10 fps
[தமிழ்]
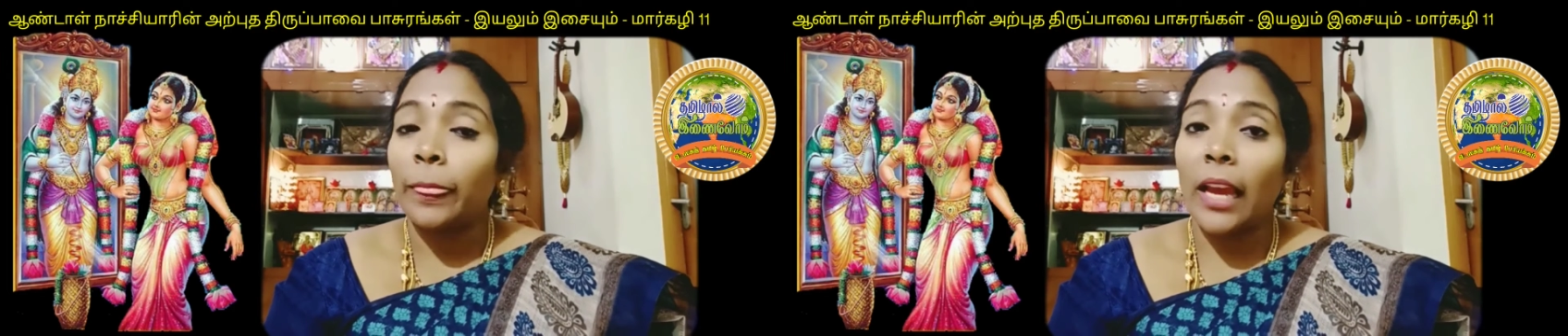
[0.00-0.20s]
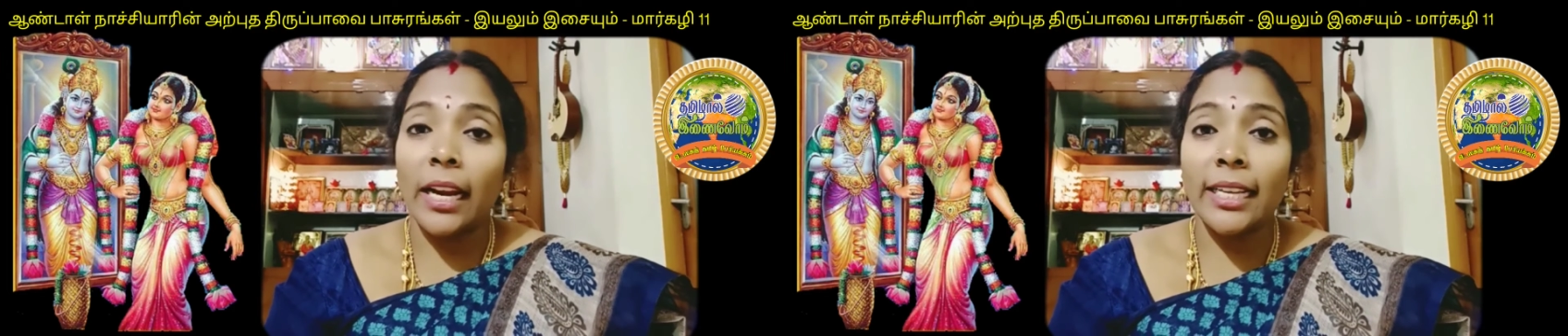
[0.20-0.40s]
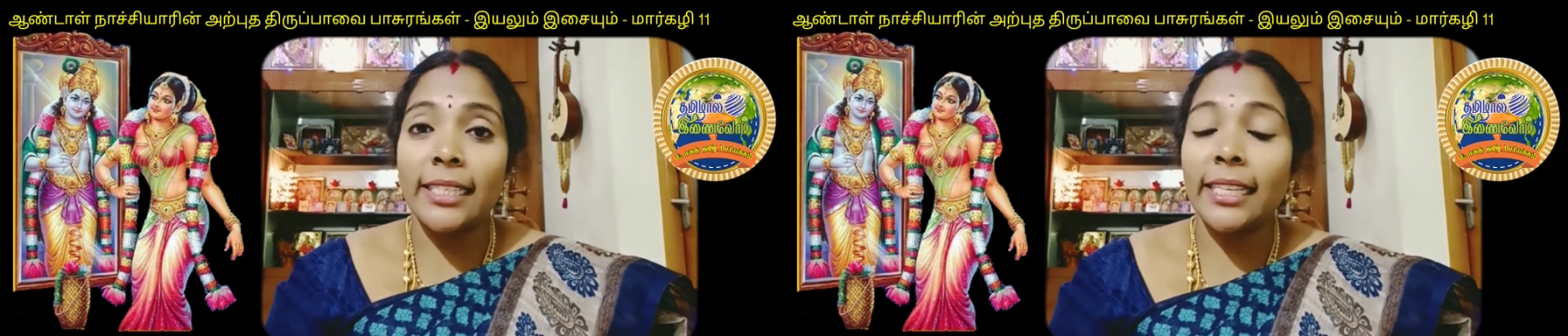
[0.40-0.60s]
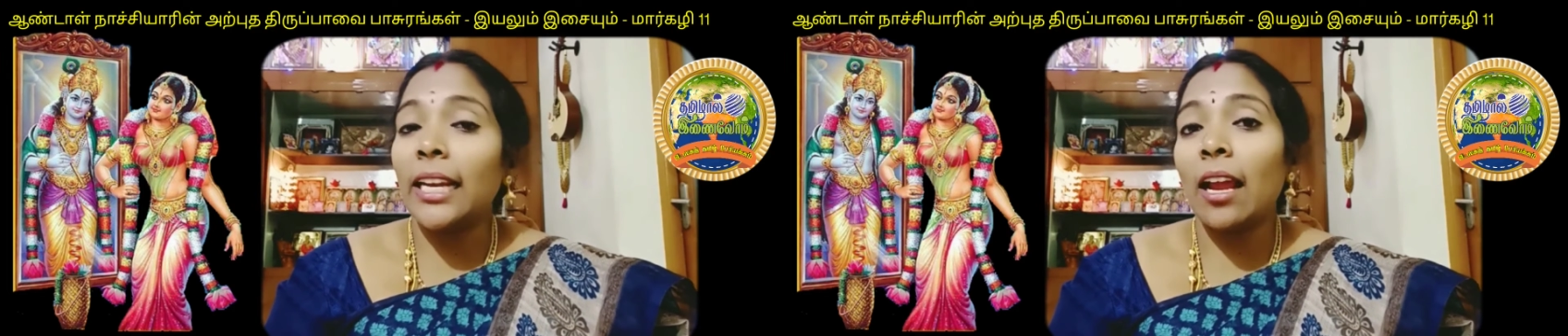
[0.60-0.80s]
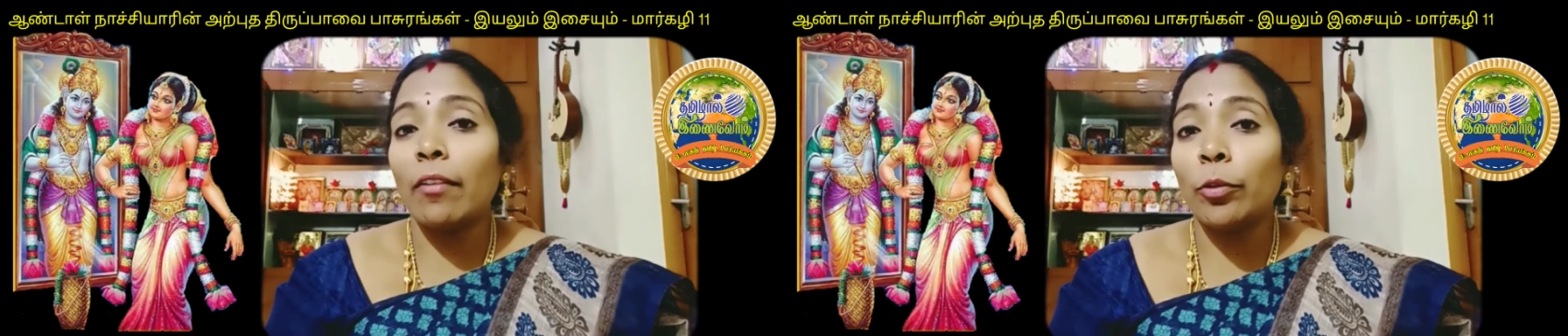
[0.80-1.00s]

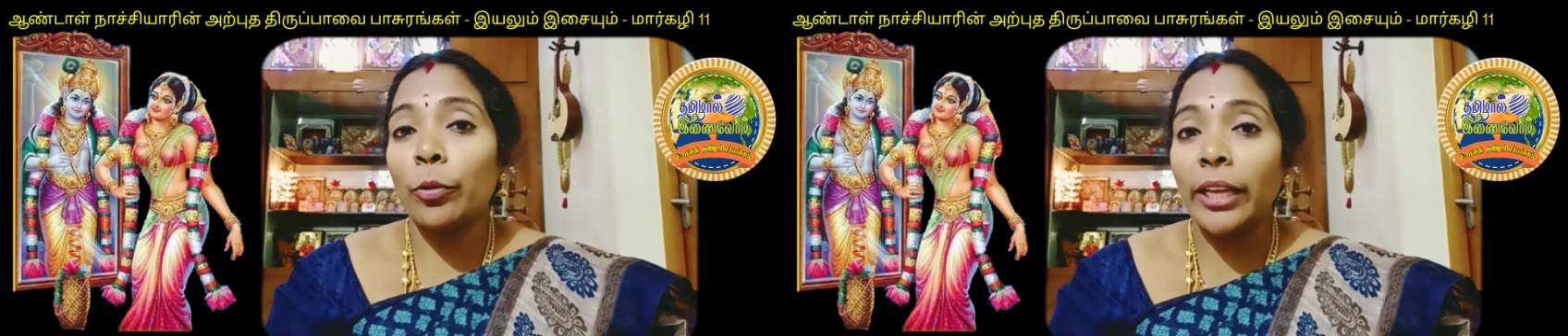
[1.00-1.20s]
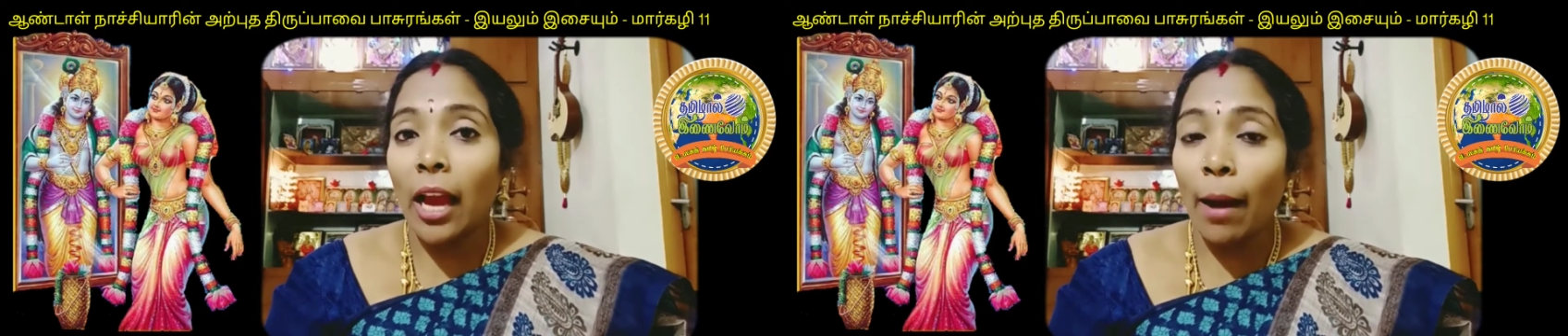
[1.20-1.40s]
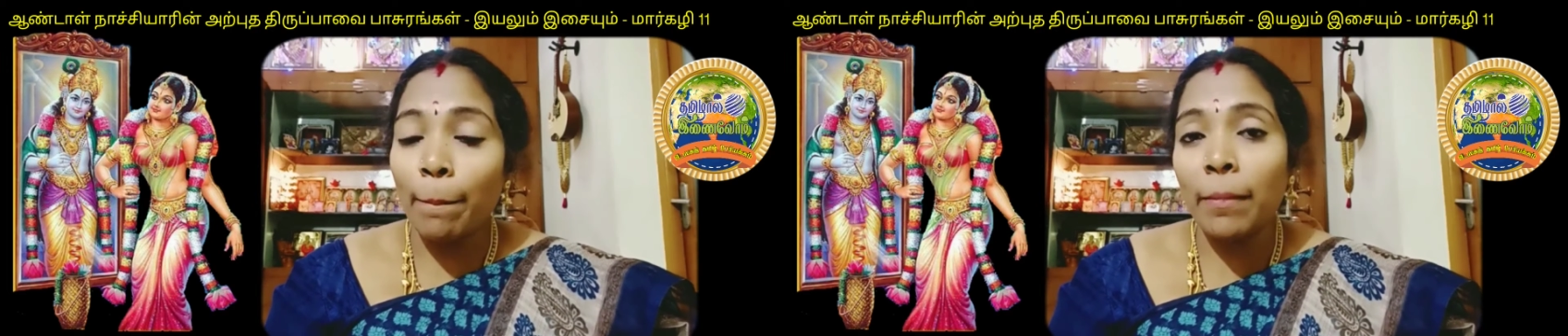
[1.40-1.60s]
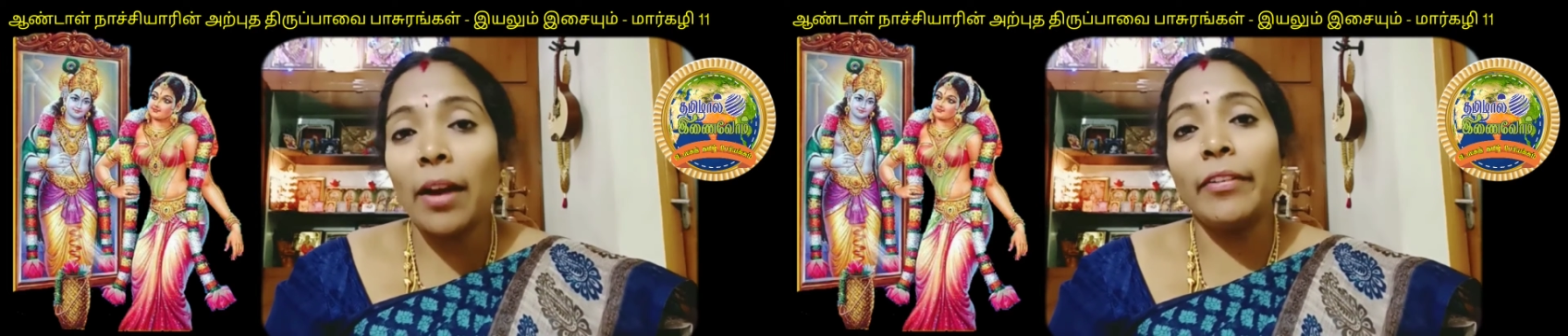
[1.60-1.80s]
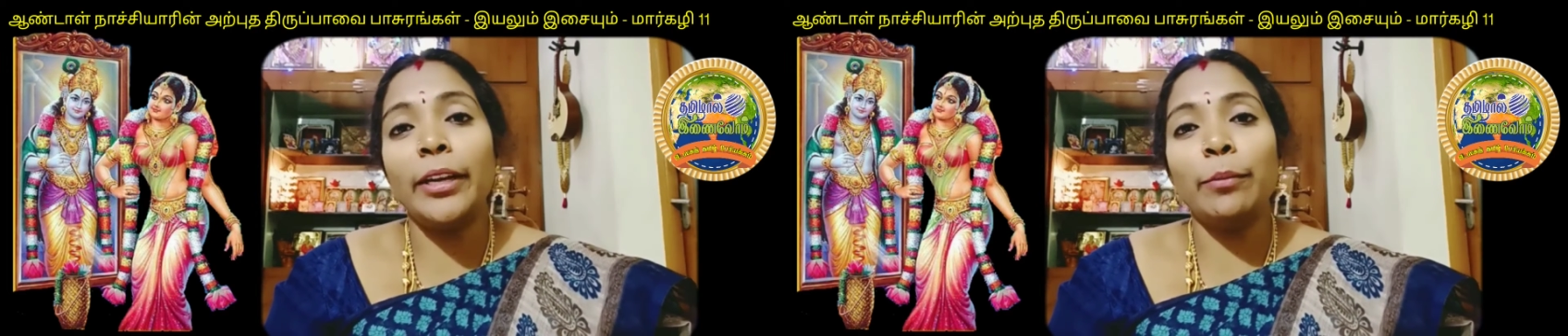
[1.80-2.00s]
கடைசியில் அவளுடைய
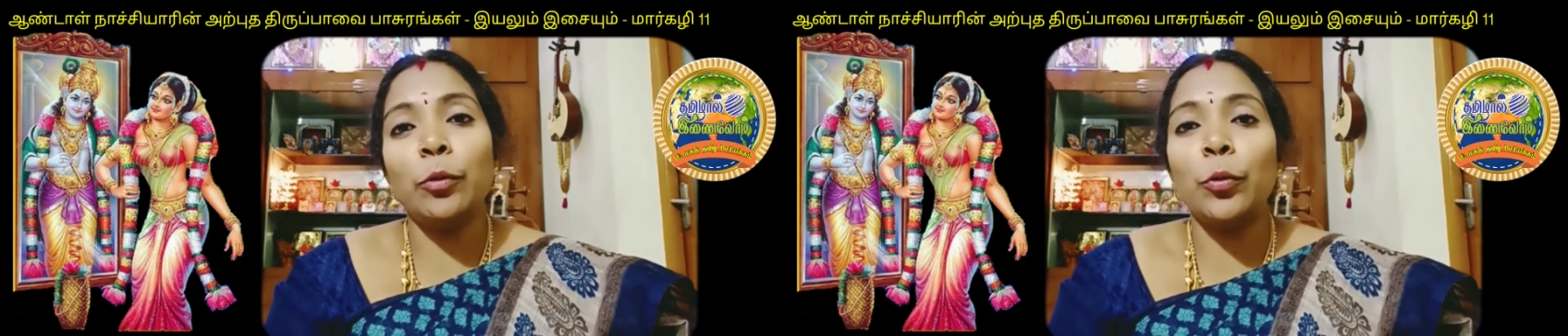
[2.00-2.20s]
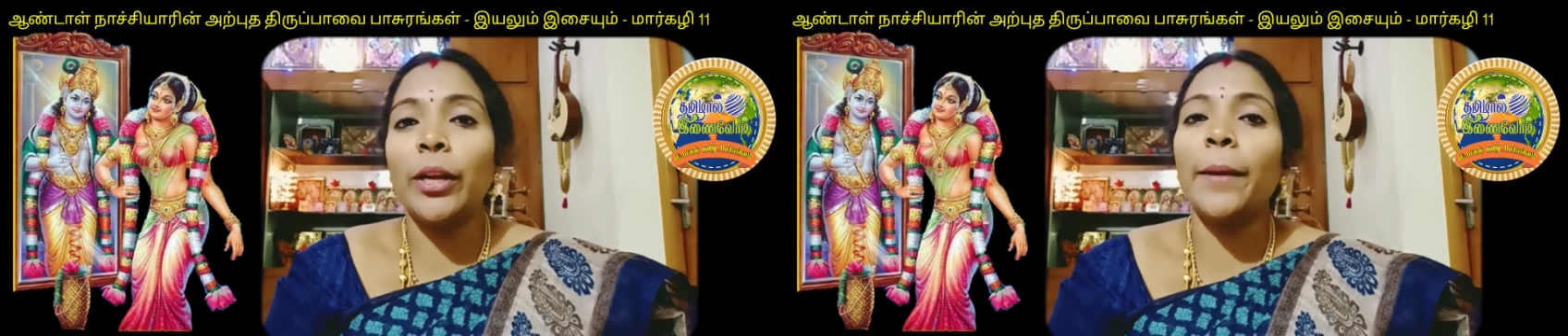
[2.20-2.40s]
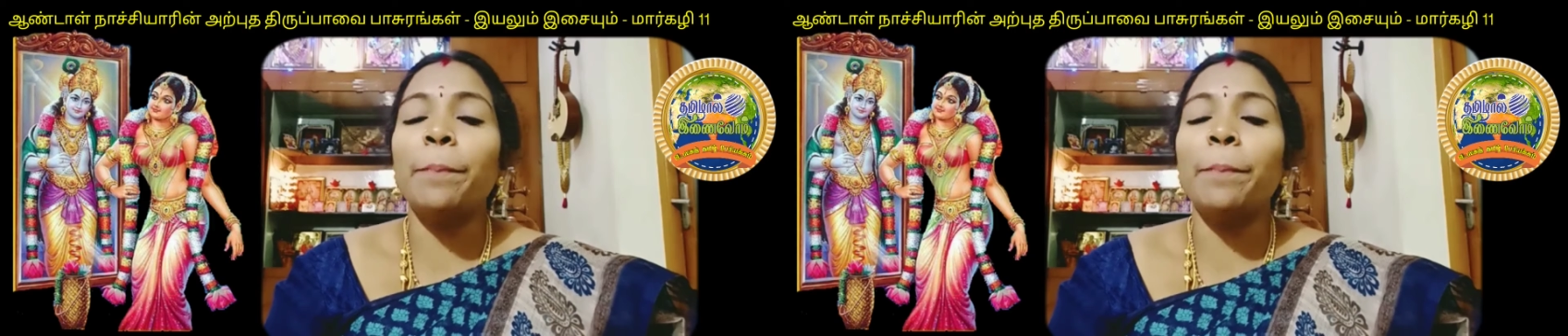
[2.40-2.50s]
அம்மாவிடம் கூட